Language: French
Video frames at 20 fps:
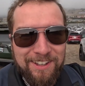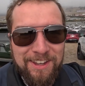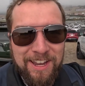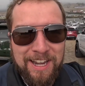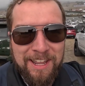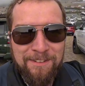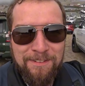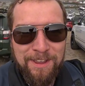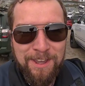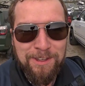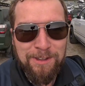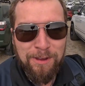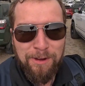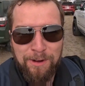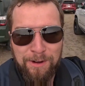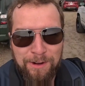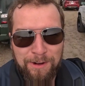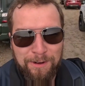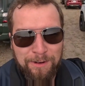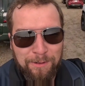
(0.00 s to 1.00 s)
il y a les
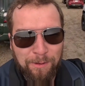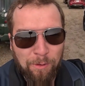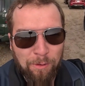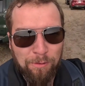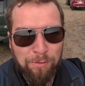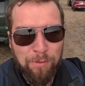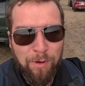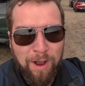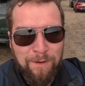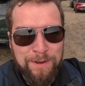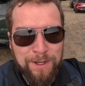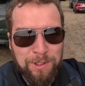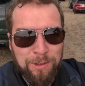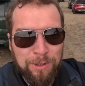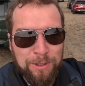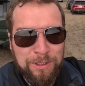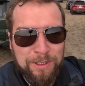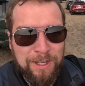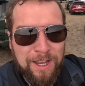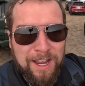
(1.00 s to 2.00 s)
véhicules, on le voit avec
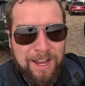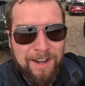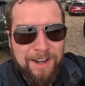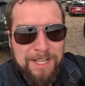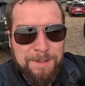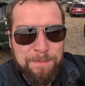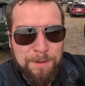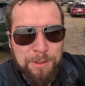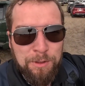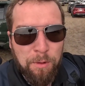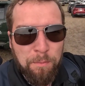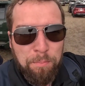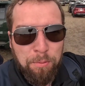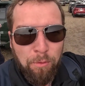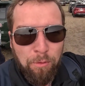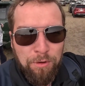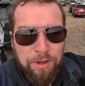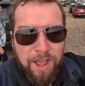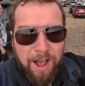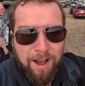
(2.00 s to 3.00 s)
toute l'espèce de
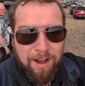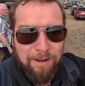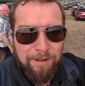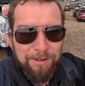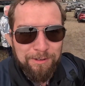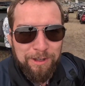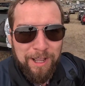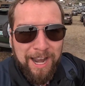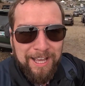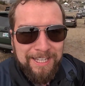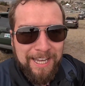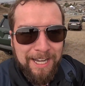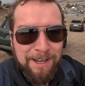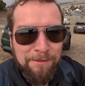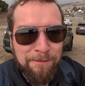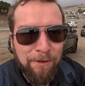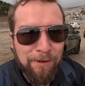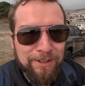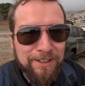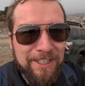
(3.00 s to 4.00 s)
brouillard de la
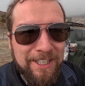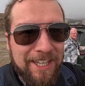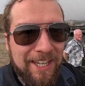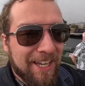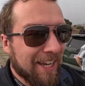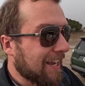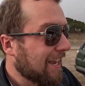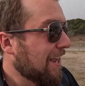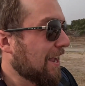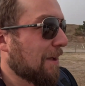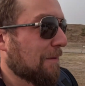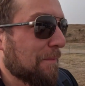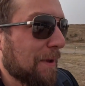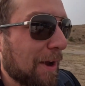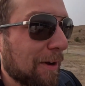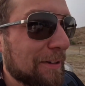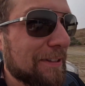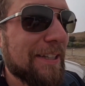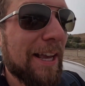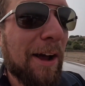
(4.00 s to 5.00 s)
Californie,
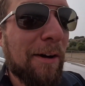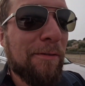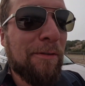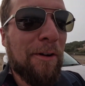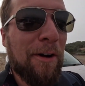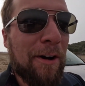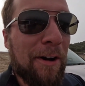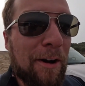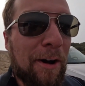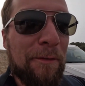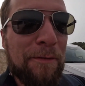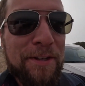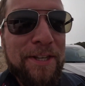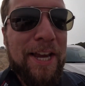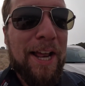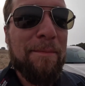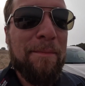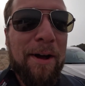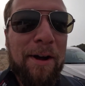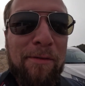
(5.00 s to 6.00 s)
mais on s'en va
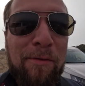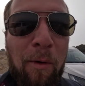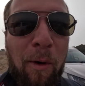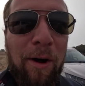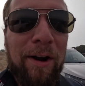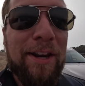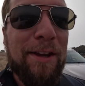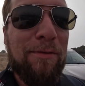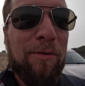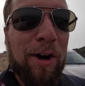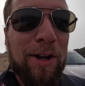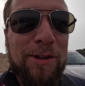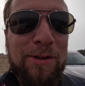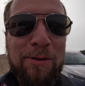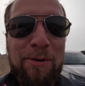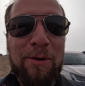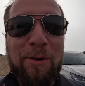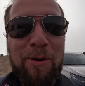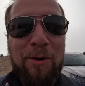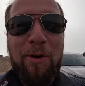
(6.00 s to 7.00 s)
officiellement voir les
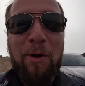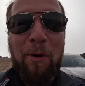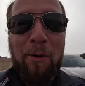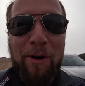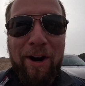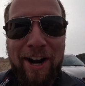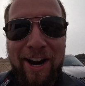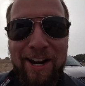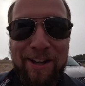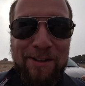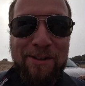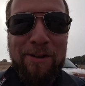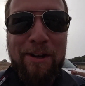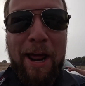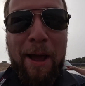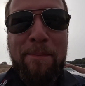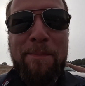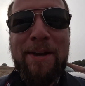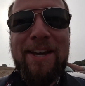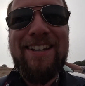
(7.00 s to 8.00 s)
voitures courir
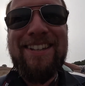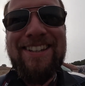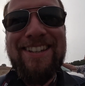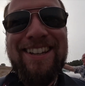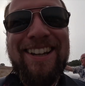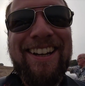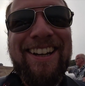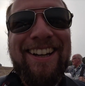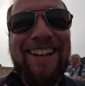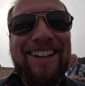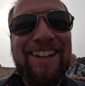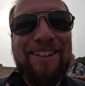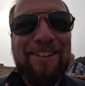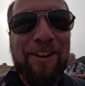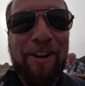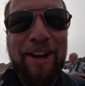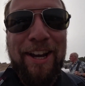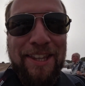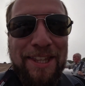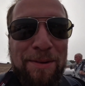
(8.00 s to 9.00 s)
sur la piste.
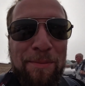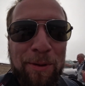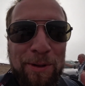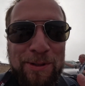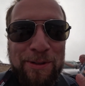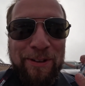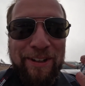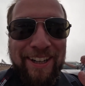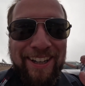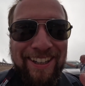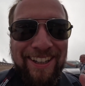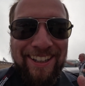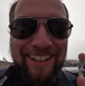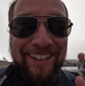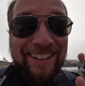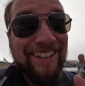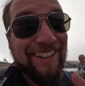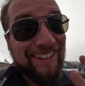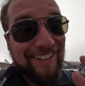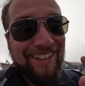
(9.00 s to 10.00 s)
Regardez mon sourire
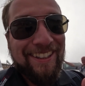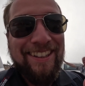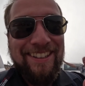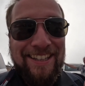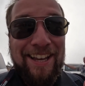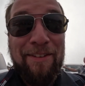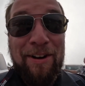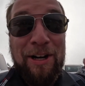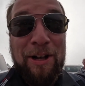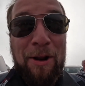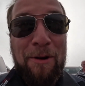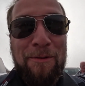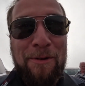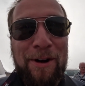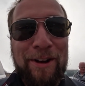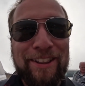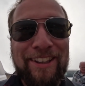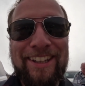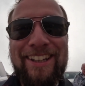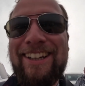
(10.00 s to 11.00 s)
là, ça va être le
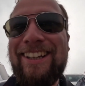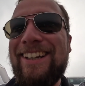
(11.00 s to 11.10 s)
fun.